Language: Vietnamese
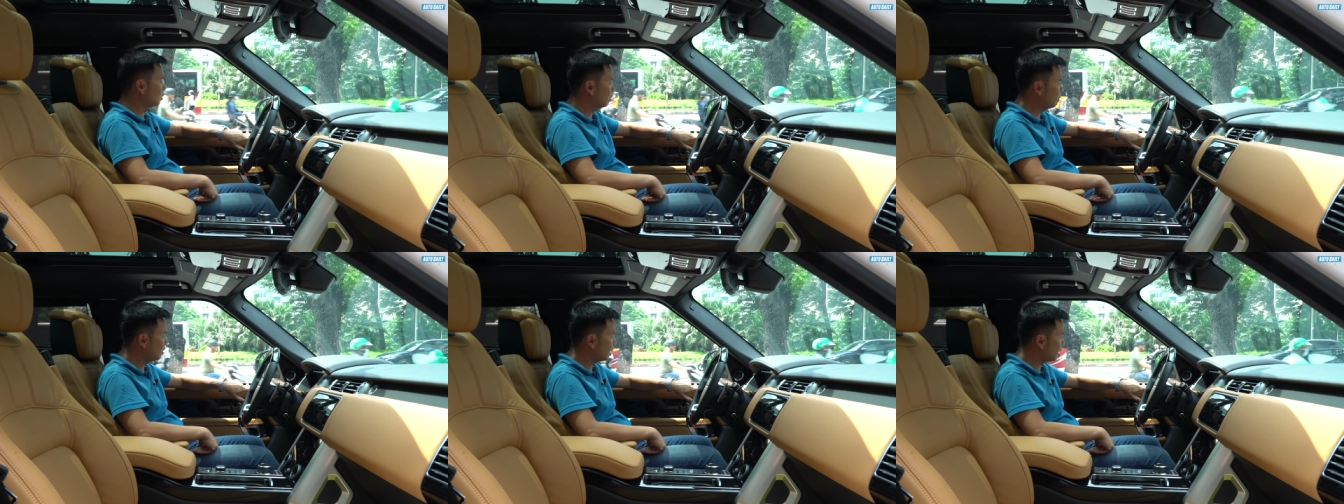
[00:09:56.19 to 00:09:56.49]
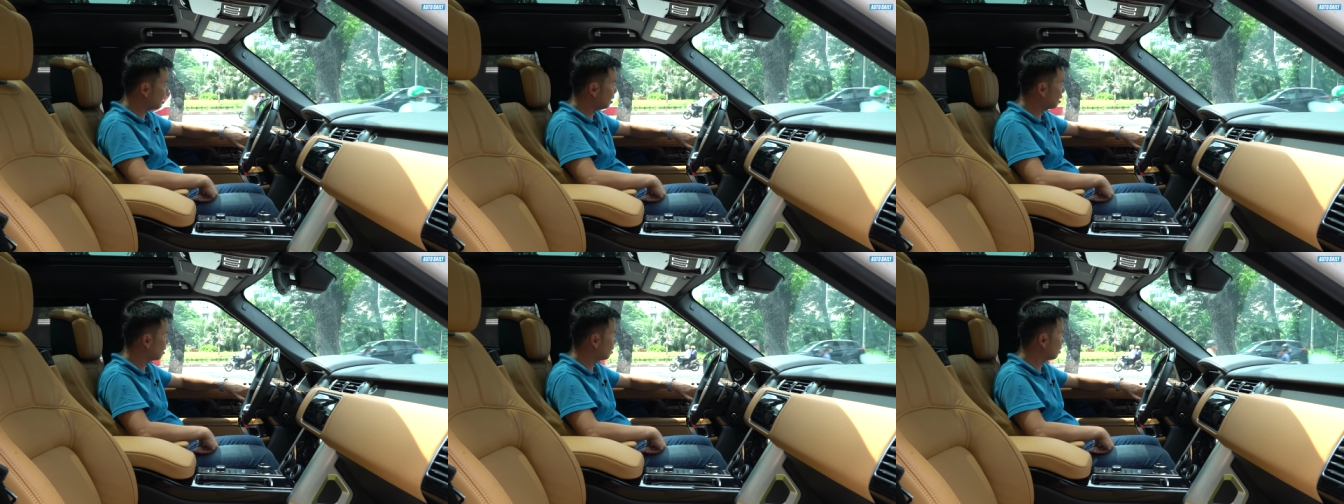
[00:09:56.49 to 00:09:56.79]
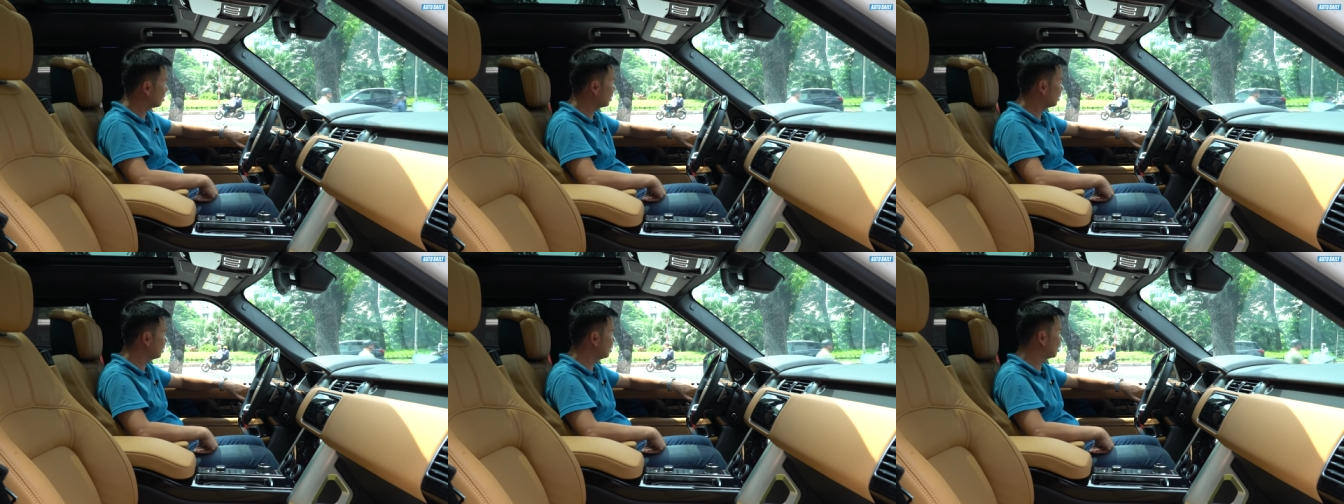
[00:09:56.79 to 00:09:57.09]
chưa biết là
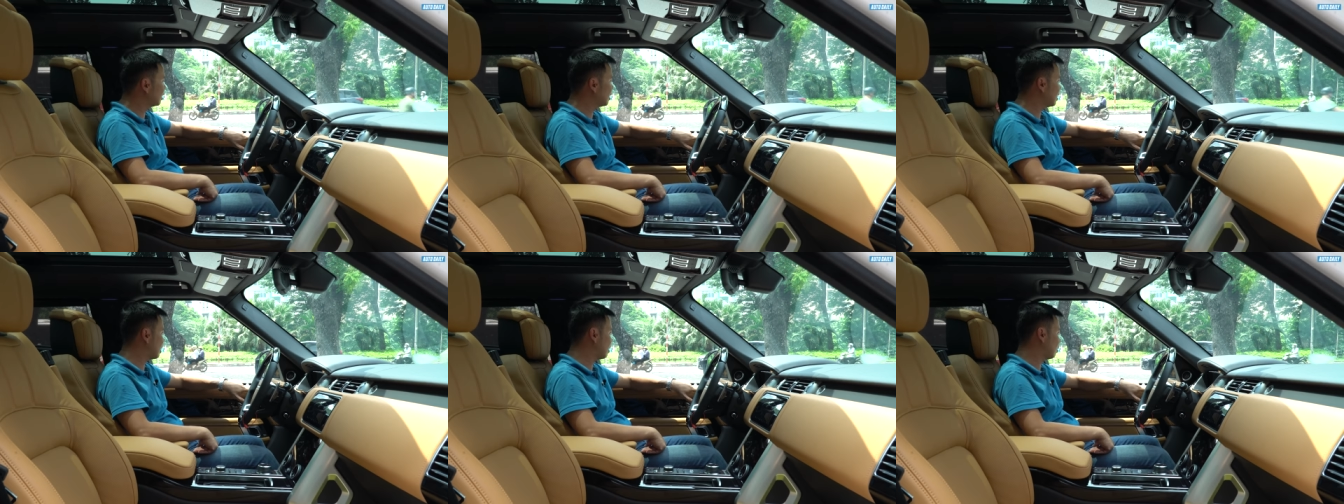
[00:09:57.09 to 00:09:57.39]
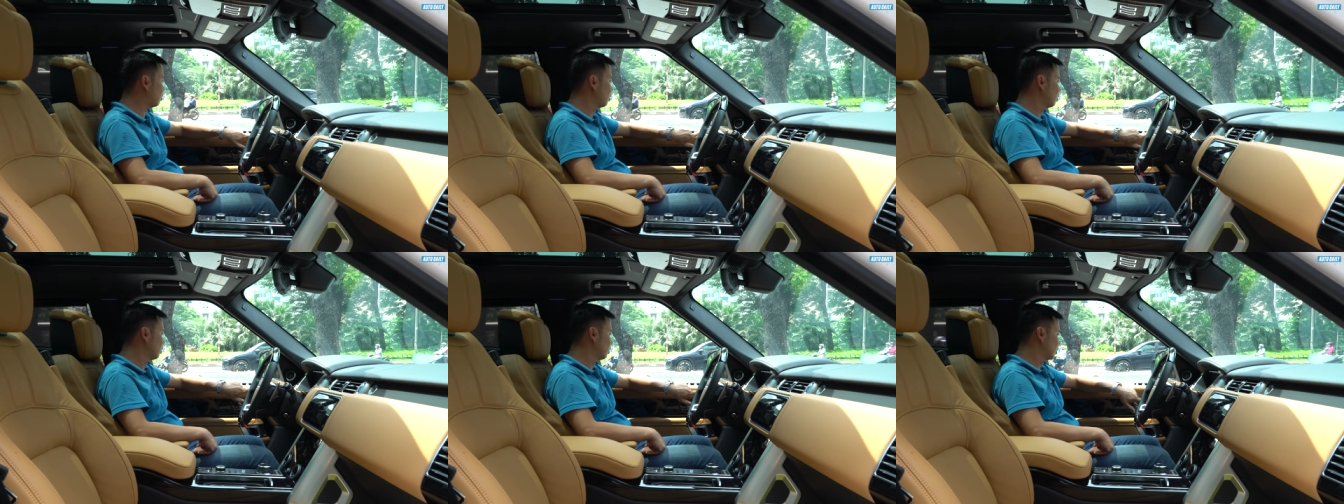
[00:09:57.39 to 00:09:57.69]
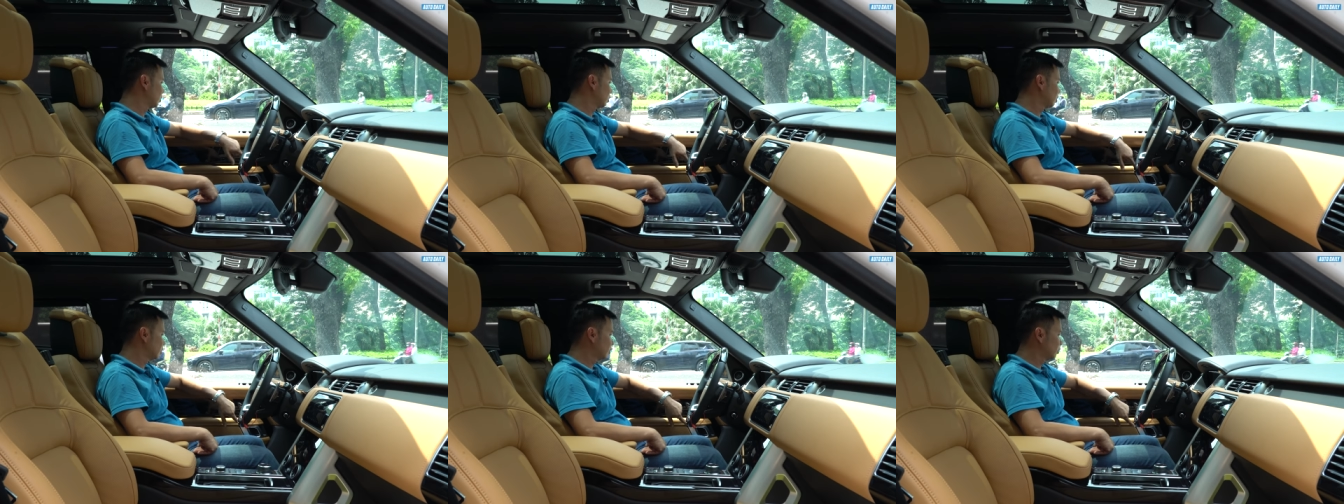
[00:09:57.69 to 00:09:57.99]
nó sẽ như thế nào
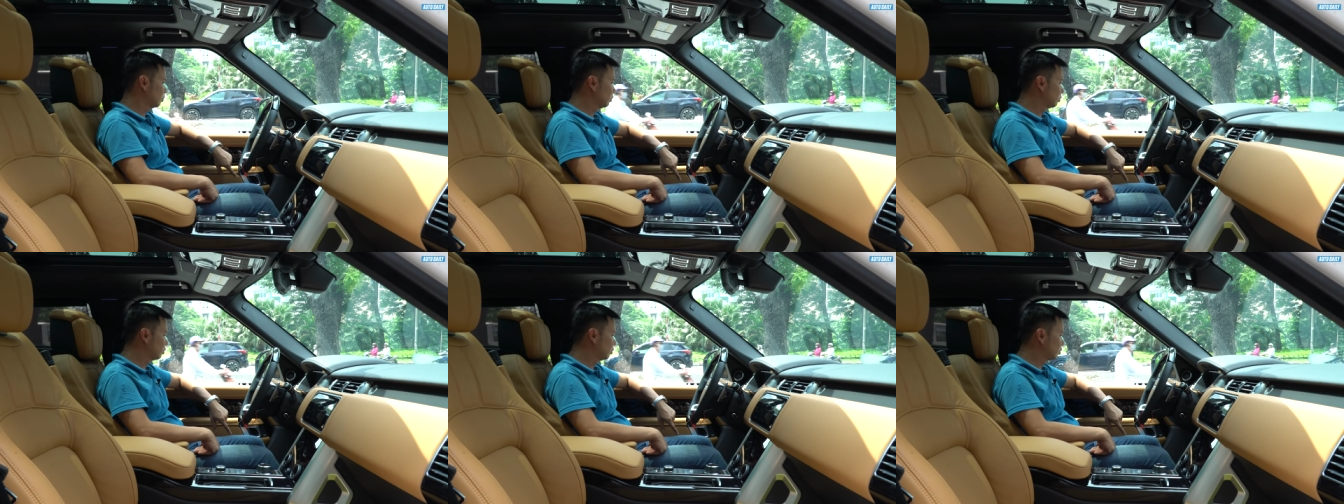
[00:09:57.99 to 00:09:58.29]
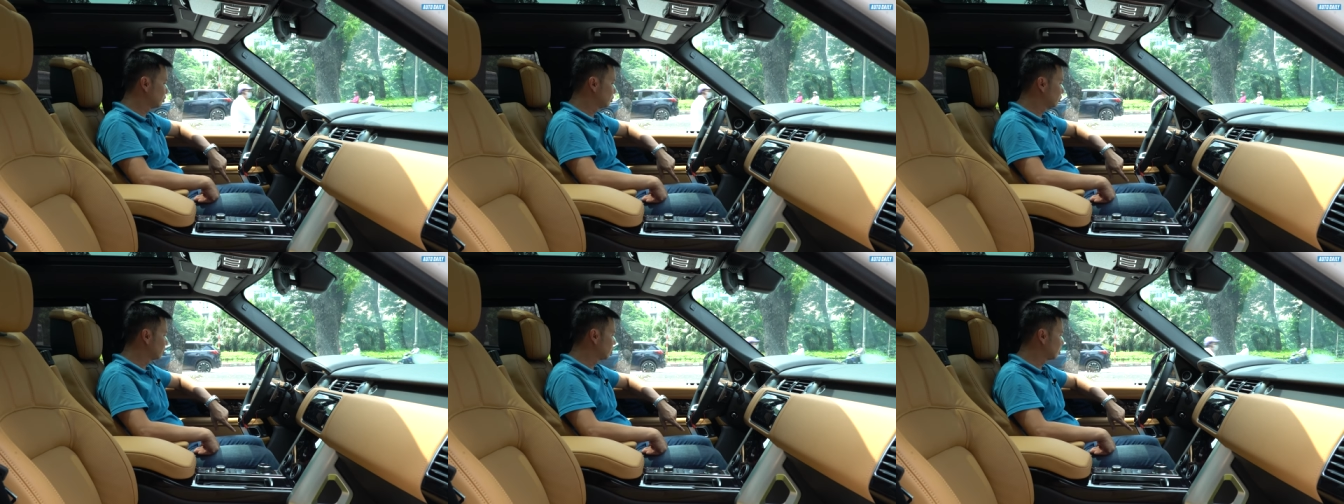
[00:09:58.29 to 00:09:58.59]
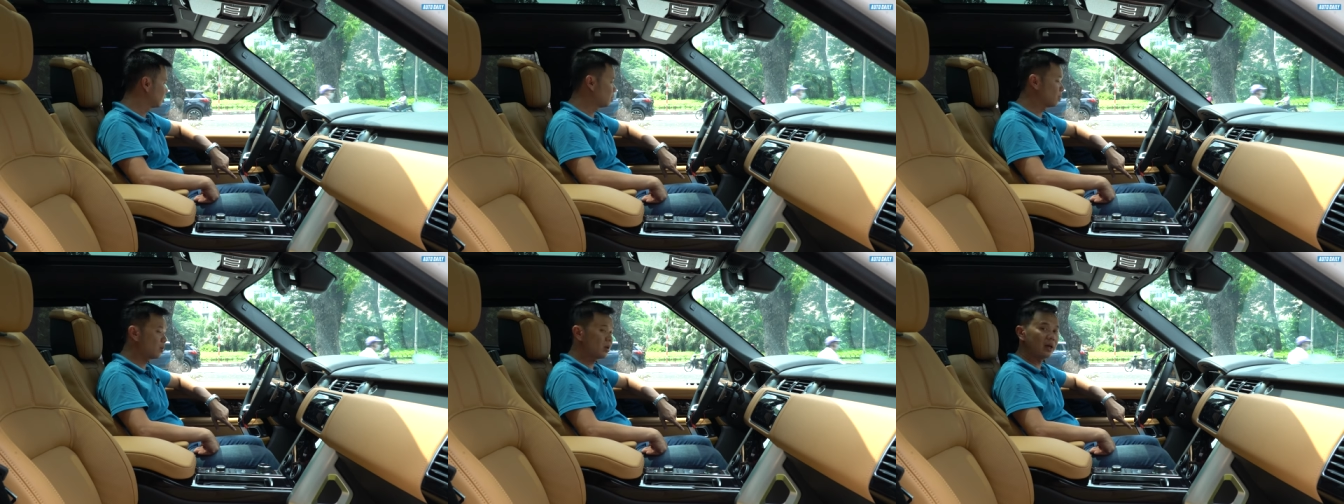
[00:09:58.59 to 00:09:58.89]

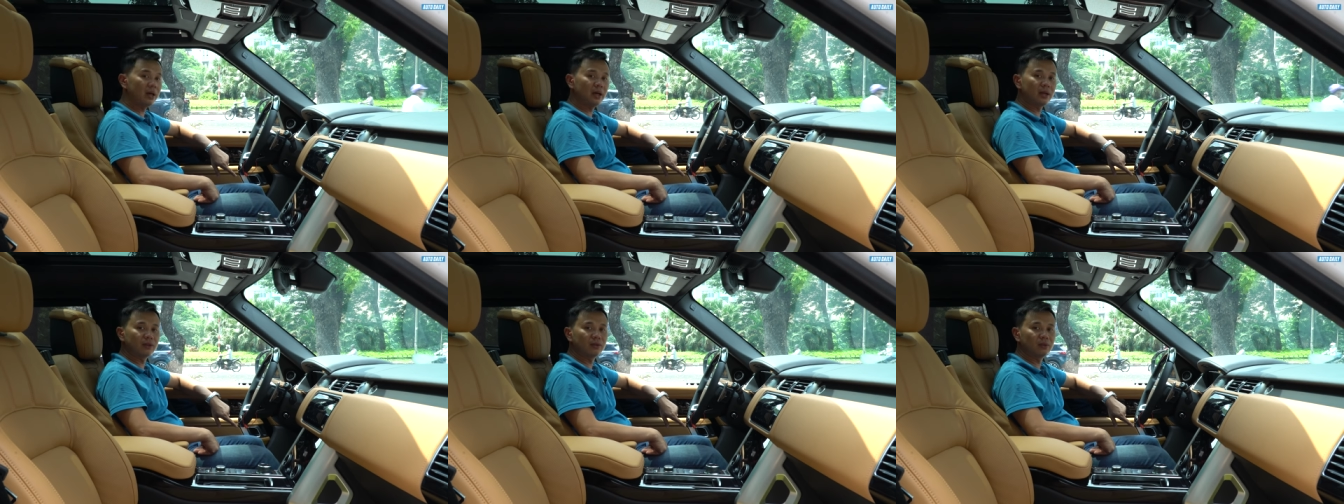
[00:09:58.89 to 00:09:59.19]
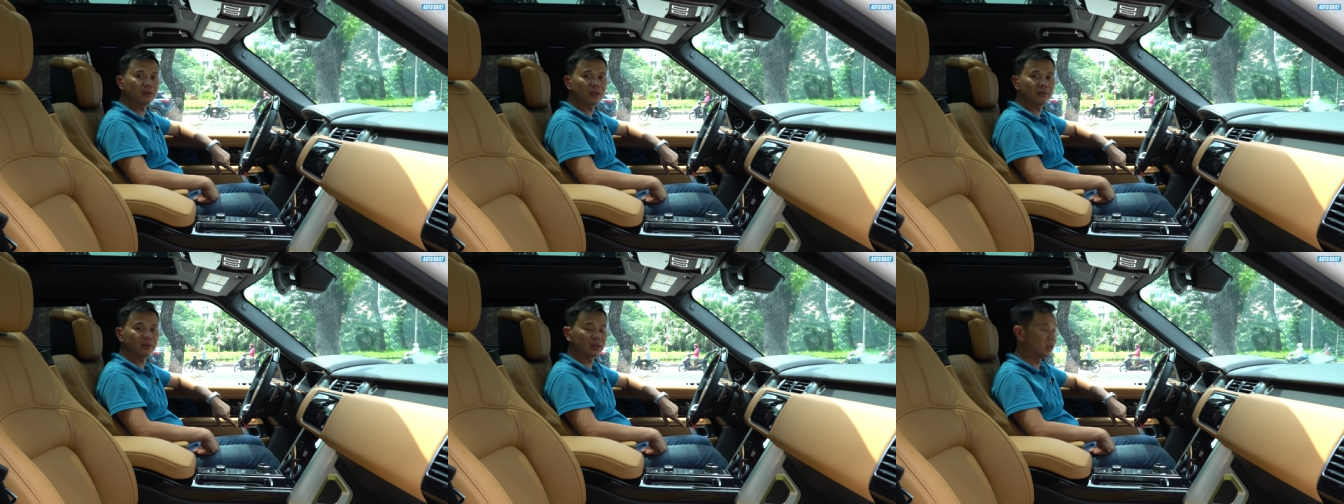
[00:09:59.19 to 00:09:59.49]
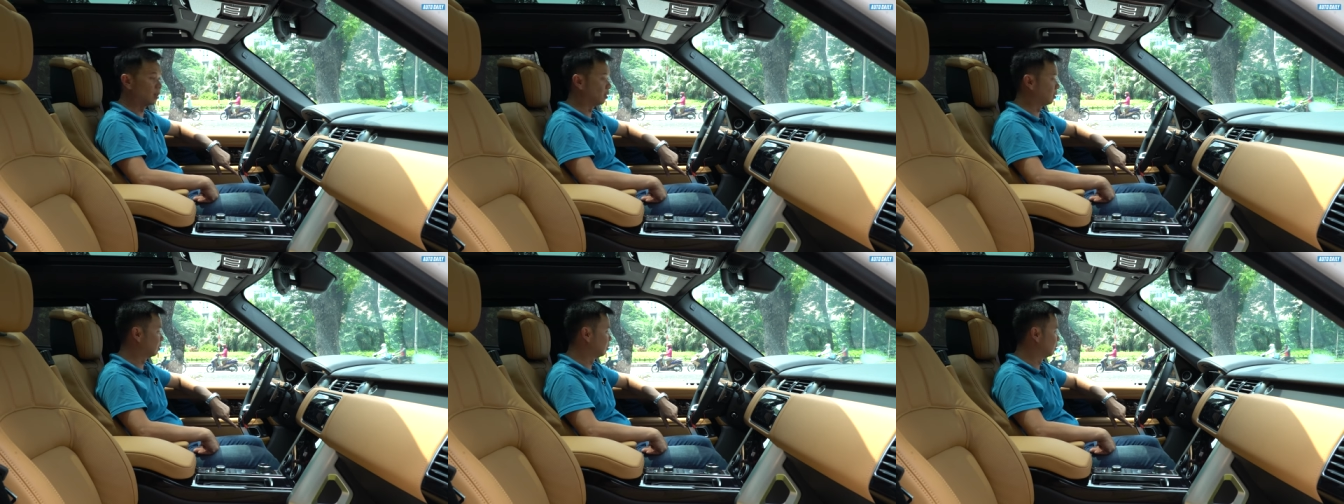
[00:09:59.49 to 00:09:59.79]
không có lẽ là chúng ta phải
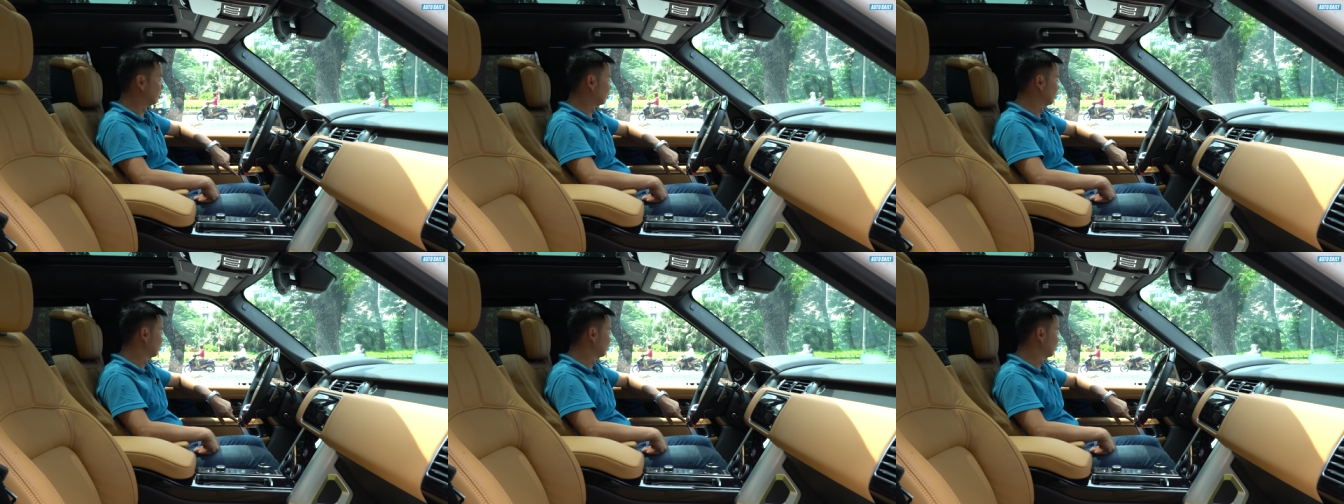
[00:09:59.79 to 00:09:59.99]
thử